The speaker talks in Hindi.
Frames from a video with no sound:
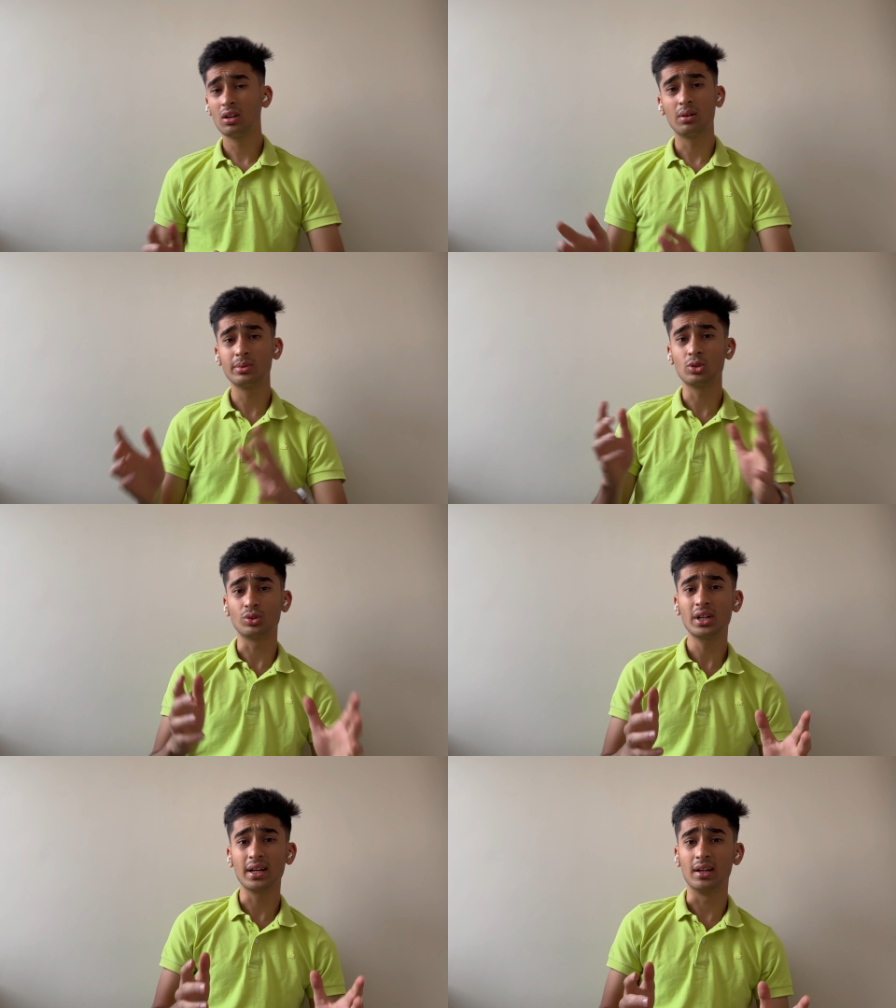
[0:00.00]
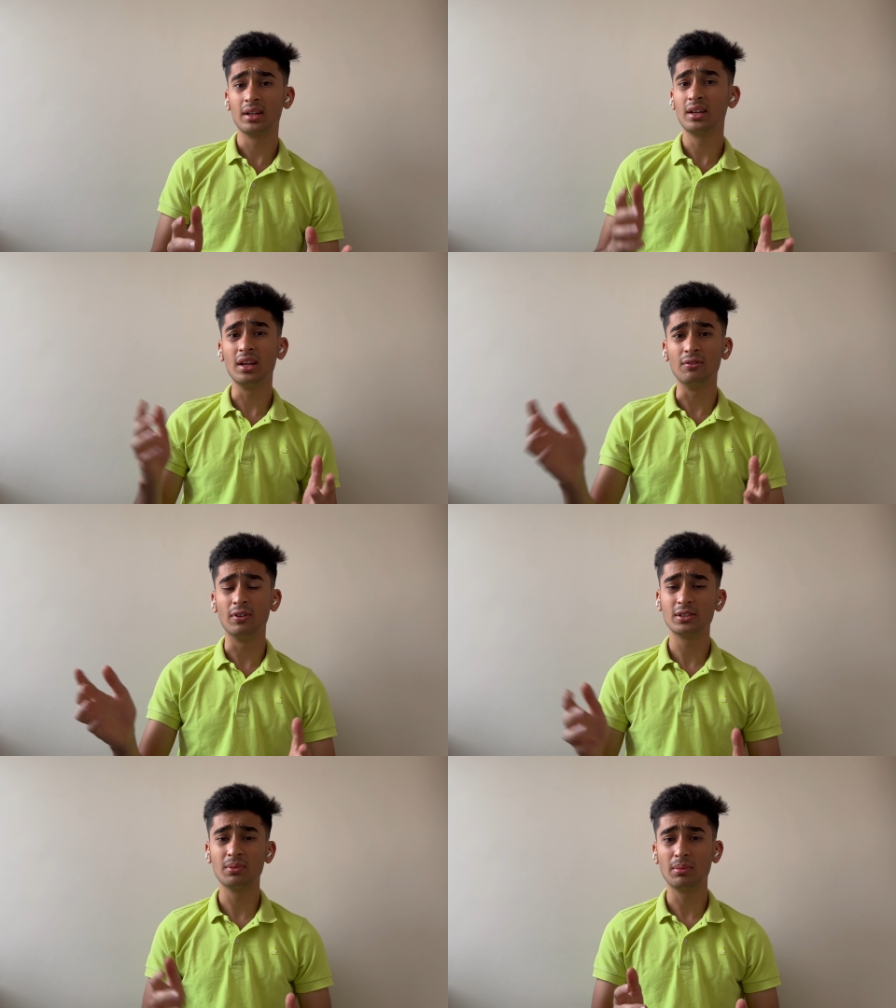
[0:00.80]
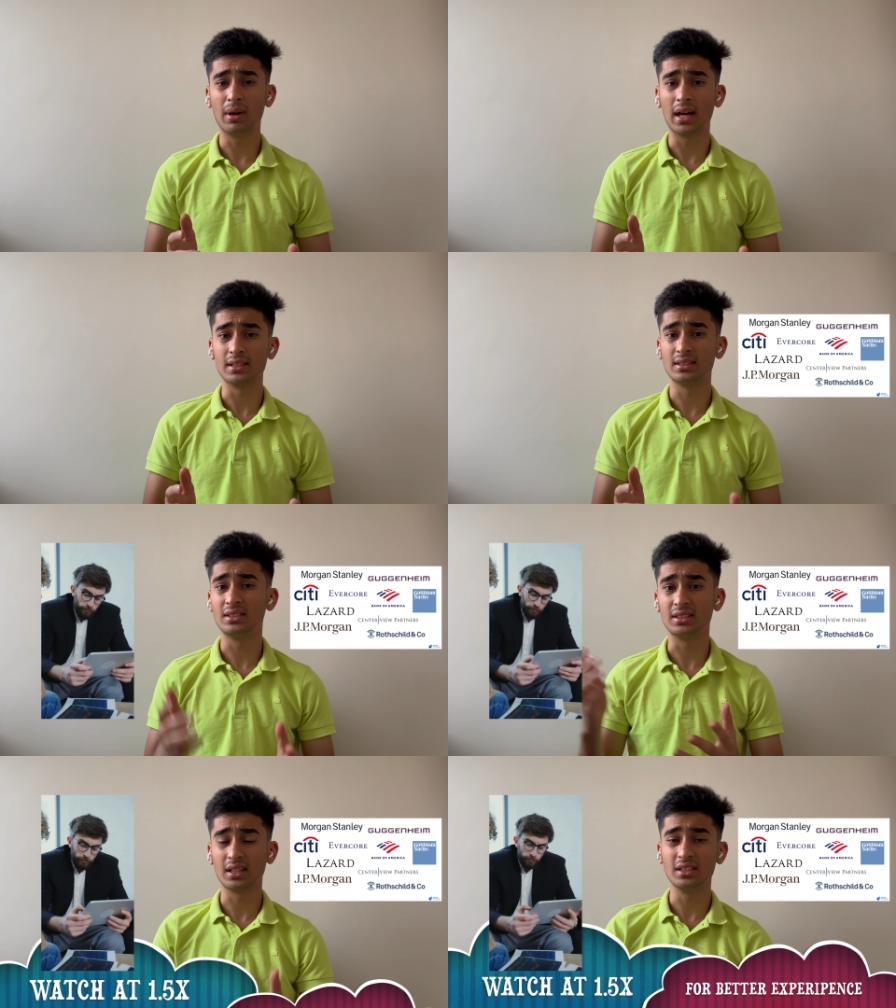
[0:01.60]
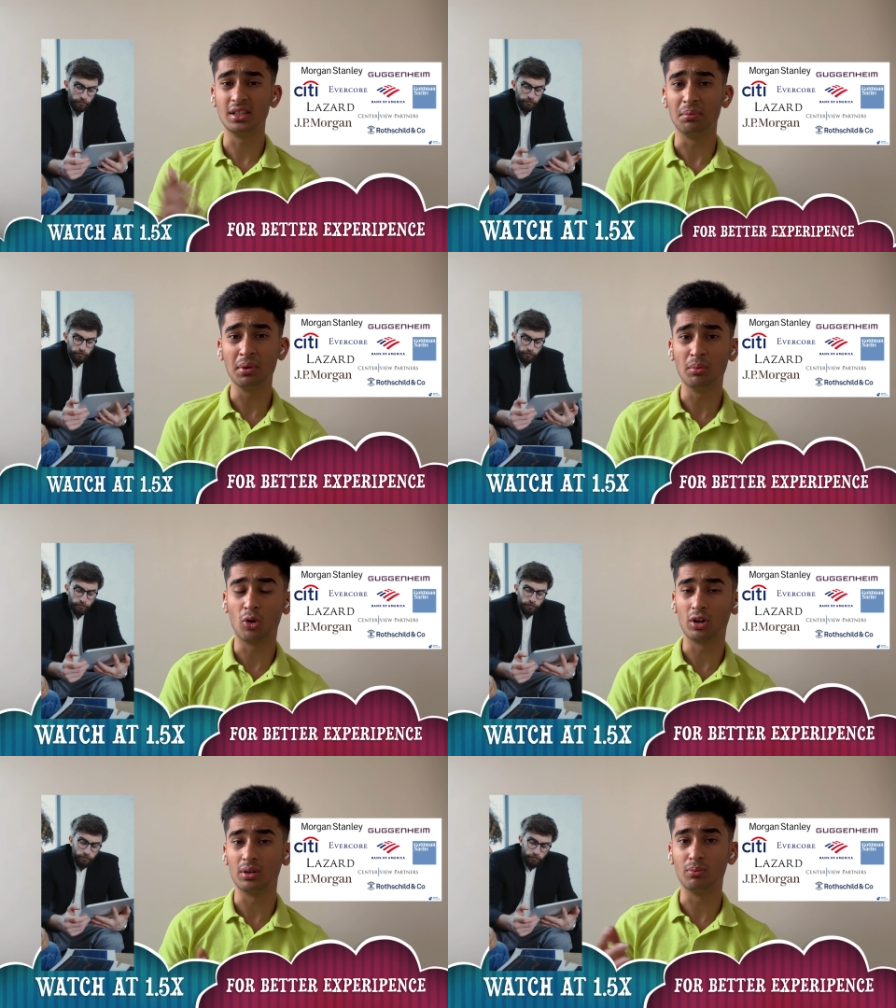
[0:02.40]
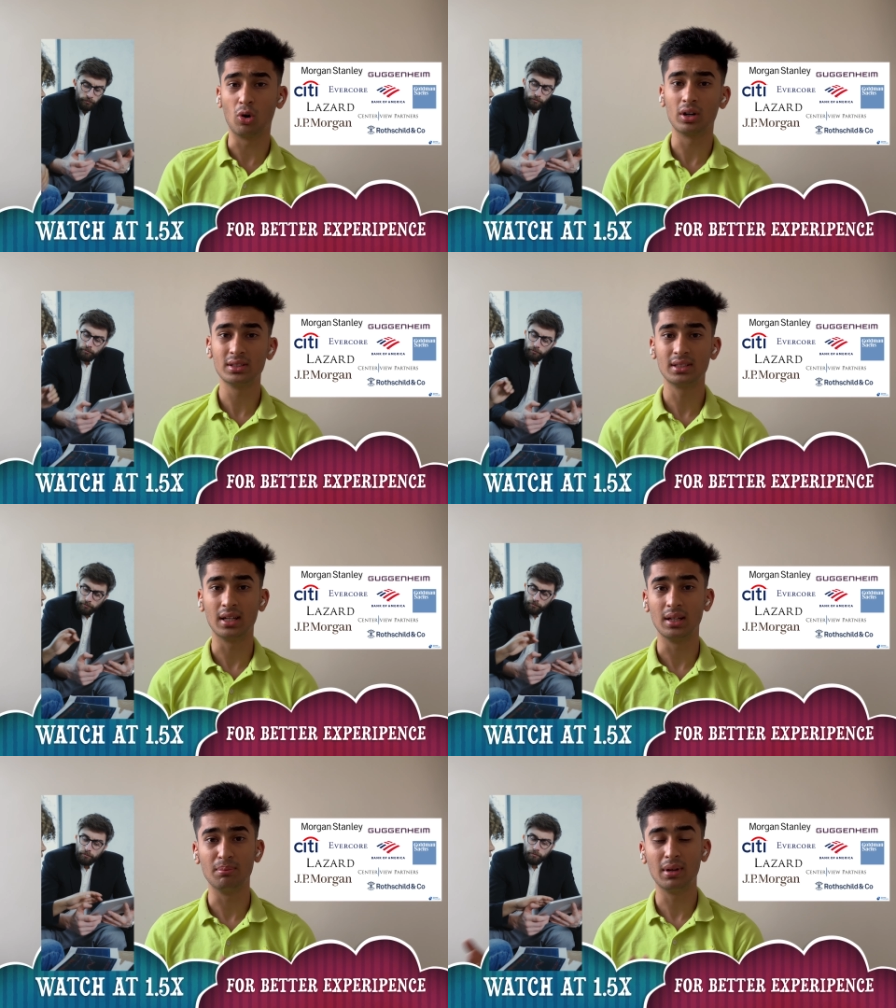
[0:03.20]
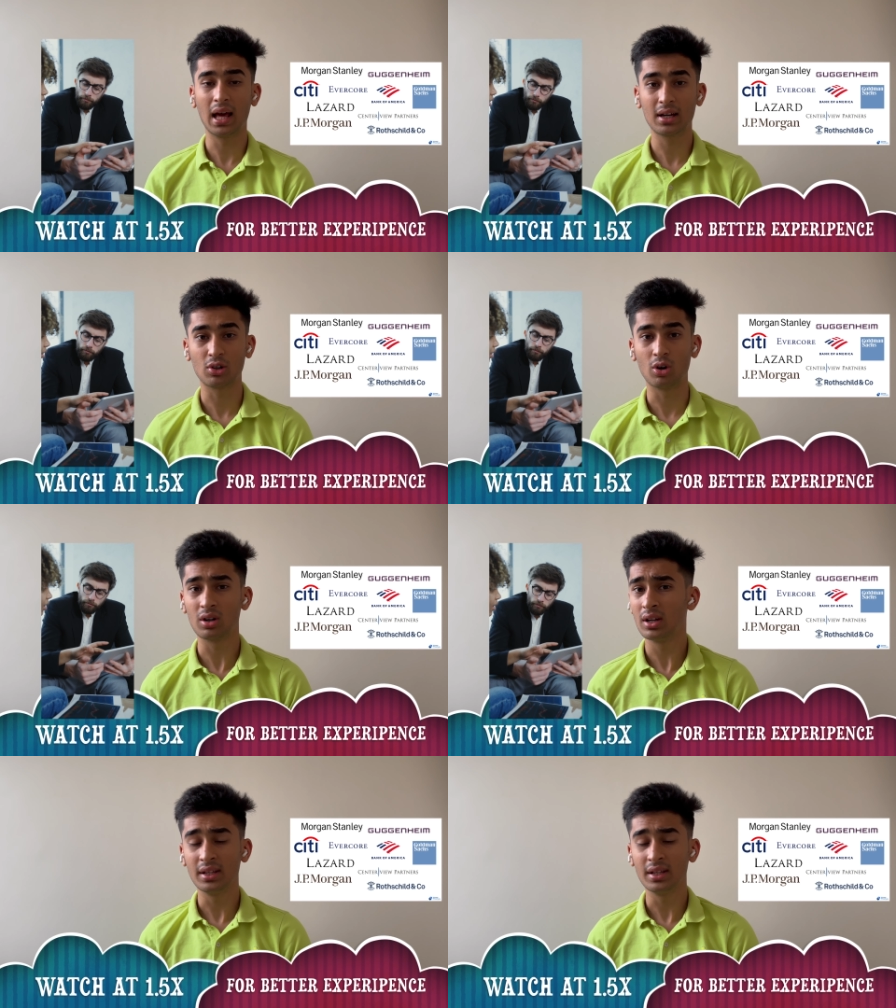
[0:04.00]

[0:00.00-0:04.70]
कभी सोचा है कि इन्वेस्टमेंट बैंक्स जैसे कि जेपी मोगन मोगन स्टर्नी ब्लैक रॉक